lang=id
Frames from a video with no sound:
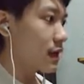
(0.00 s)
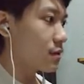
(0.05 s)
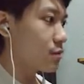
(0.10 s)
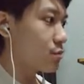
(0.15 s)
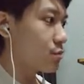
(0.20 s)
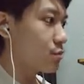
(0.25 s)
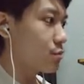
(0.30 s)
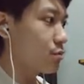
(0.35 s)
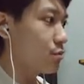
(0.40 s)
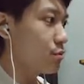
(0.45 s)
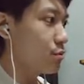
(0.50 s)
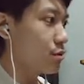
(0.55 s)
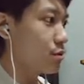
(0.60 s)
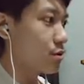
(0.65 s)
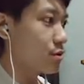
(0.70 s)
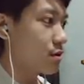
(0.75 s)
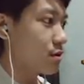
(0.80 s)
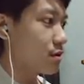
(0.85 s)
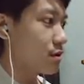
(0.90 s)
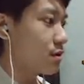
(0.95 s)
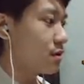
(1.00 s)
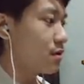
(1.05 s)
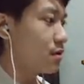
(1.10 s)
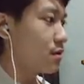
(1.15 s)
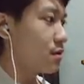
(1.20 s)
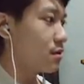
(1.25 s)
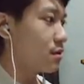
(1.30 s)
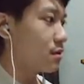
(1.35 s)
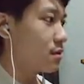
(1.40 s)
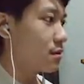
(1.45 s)
Aduh.
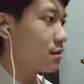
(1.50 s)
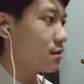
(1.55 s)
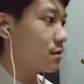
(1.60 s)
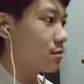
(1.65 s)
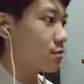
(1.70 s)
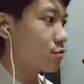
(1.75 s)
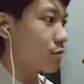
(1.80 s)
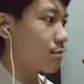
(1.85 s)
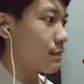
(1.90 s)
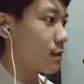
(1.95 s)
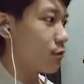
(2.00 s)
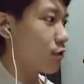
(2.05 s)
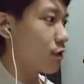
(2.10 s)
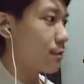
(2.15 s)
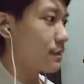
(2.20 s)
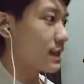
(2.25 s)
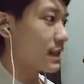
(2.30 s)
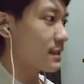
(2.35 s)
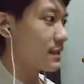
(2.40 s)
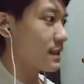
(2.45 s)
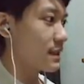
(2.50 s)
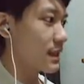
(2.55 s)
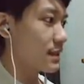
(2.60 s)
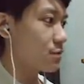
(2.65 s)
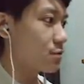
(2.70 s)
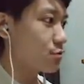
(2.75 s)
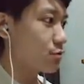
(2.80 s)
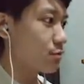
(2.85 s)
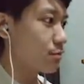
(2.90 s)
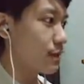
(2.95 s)
Sumpah gua merinding,
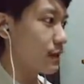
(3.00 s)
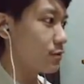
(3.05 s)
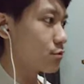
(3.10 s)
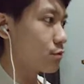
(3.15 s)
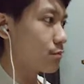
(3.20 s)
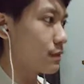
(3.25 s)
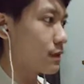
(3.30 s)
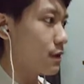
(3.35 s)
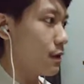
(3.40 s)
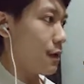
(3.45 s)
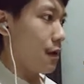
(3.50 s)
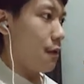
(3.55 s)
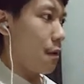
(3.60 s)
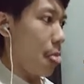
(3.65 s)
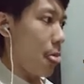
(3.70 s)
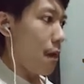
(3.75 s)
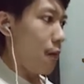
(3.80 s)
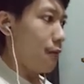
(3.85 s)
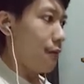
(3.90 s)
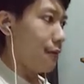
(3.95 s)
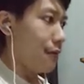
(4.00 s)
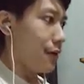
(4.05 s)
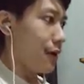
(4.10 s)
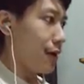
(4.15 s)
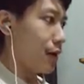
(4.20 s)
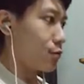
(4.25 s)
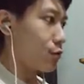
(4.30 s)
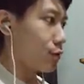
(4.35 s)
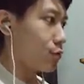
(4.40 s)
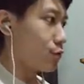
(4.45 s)
guys. Sumpah, sumpah.
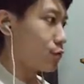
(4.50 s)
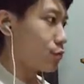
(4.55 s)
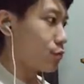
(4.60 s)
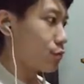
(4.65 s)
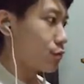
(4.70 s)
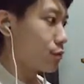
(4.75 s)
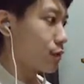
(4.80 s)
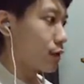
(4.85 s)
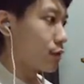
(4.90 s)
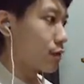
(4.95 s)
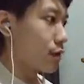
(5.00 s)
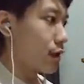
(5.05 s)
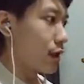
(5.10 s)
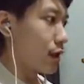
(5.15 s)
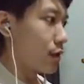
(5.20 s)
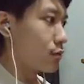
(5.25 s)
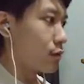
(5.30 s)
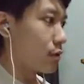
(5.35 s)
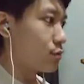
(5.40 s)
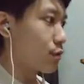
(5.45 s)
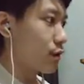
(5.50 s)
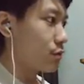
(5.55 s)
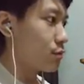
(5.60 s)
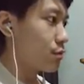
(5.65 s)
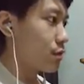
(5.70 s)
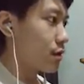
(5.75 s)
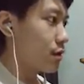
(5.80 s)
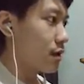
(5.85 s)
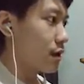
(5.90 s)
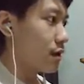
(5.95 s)
Aduh, aduh, aduh, aduh, aduh, aduh,
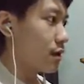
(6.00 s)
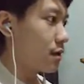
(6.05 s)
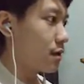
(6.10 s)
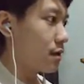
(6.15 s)
aduh